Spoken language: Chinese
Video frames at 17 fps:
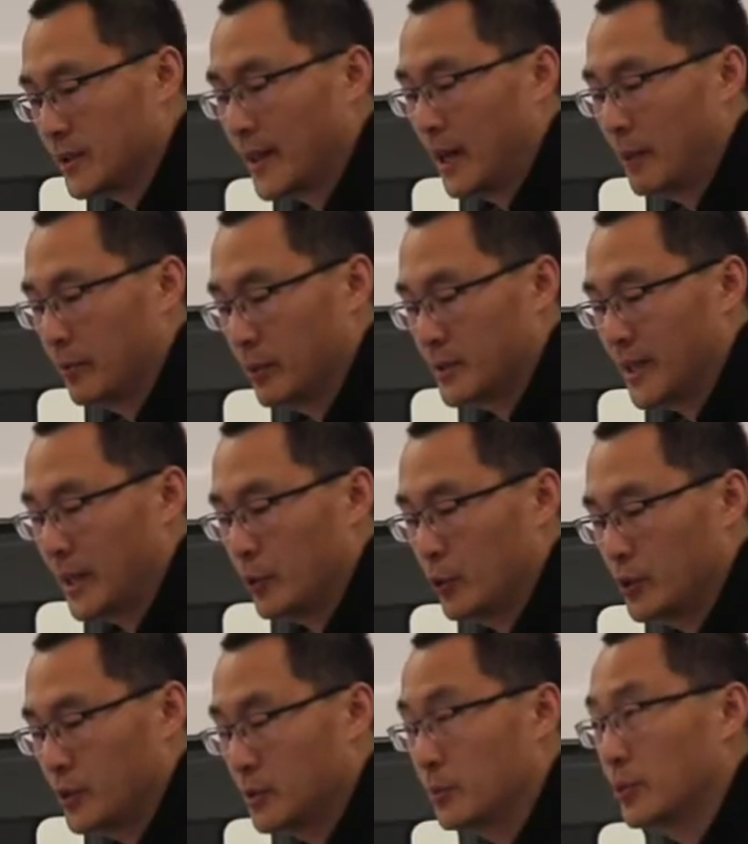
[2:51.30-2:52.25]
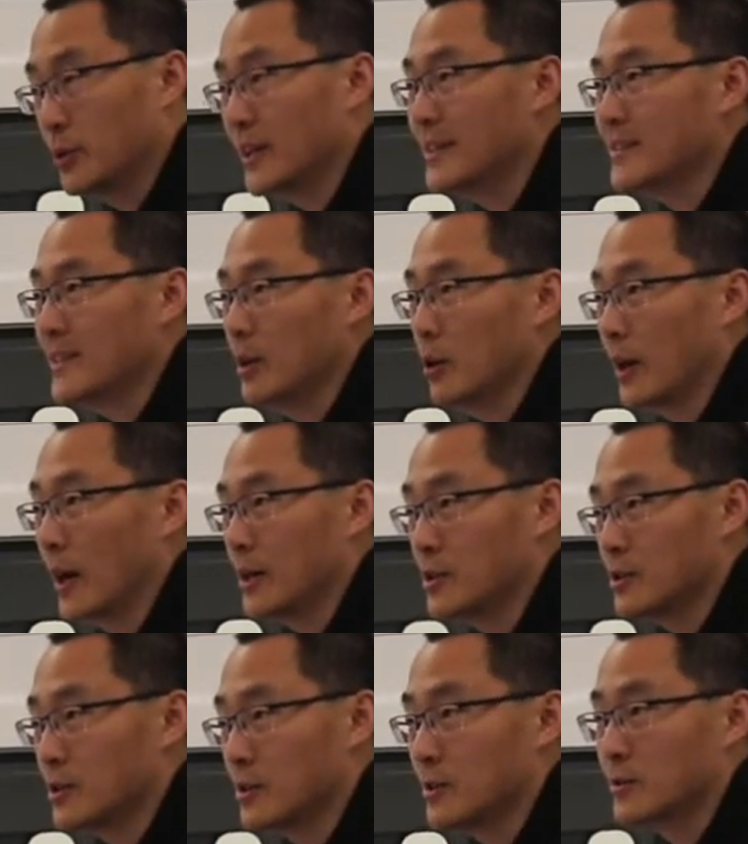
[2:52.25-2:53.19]
就不仅涉及到加
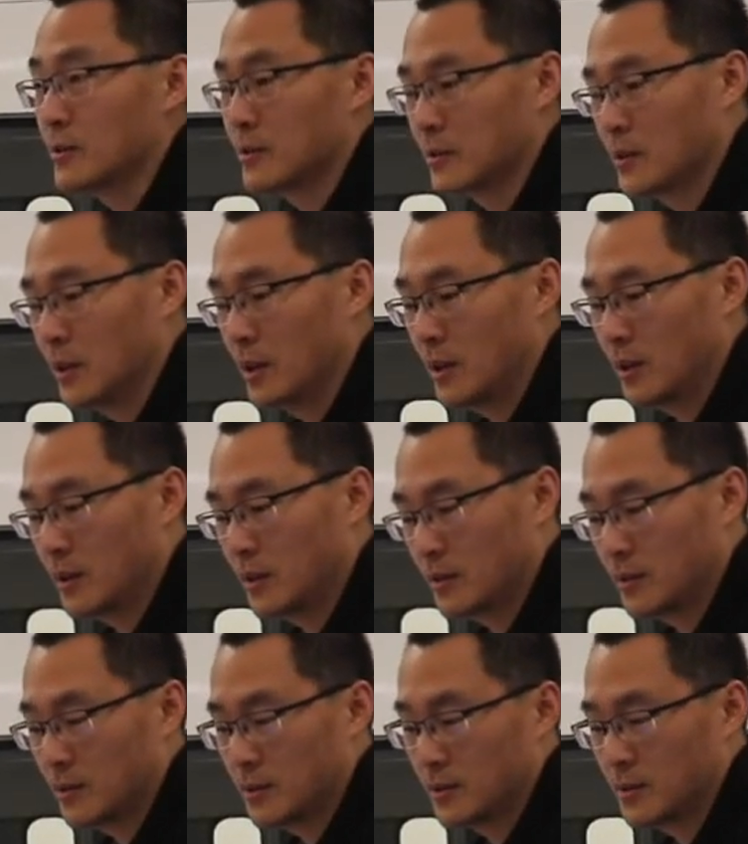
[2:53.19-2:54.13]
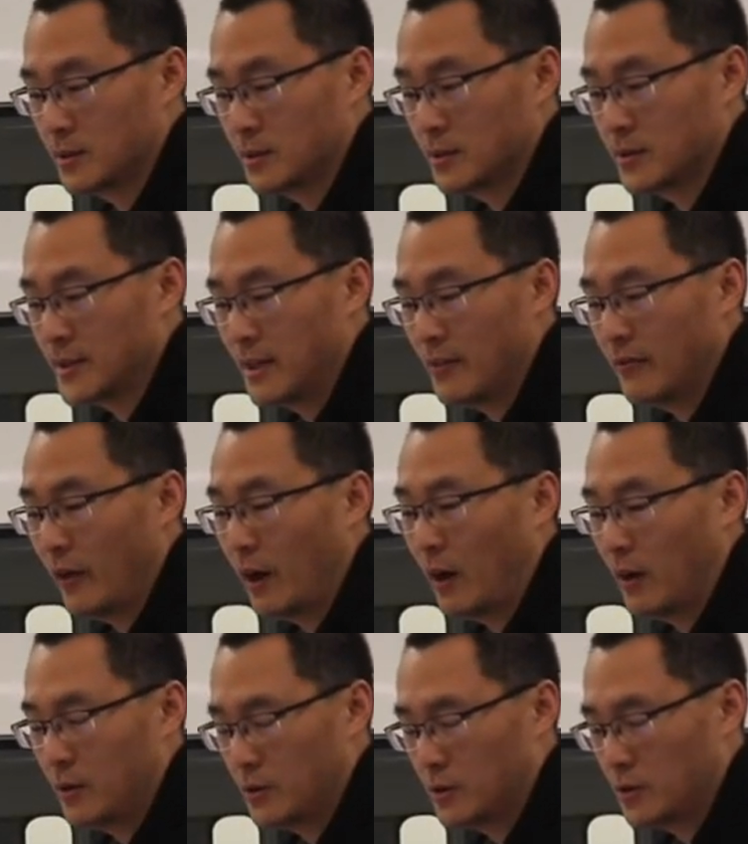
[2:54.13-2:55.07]
拿大，而且会涉及到很
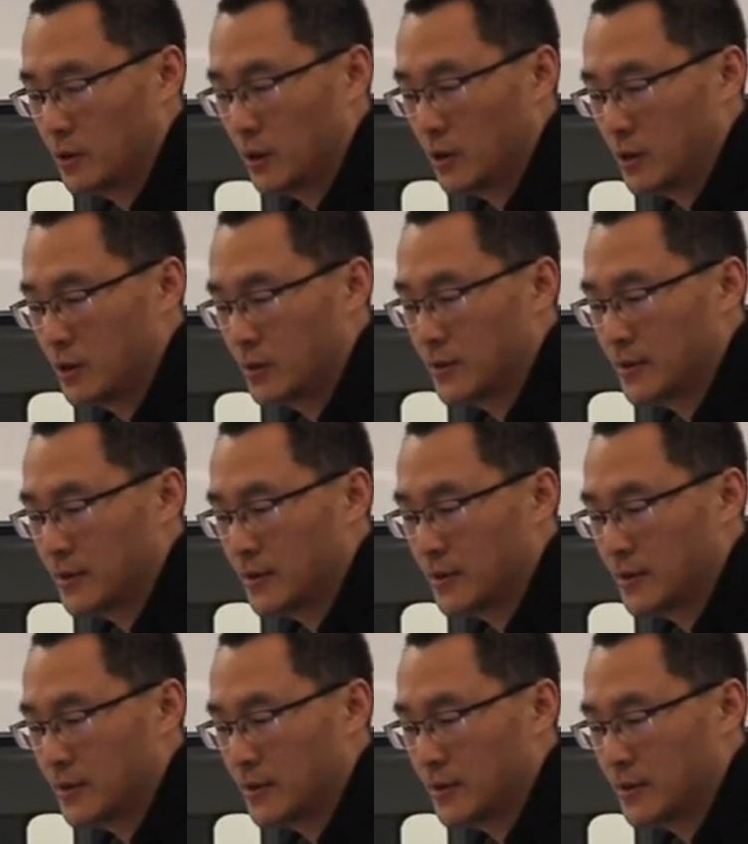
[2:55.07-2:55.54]
多全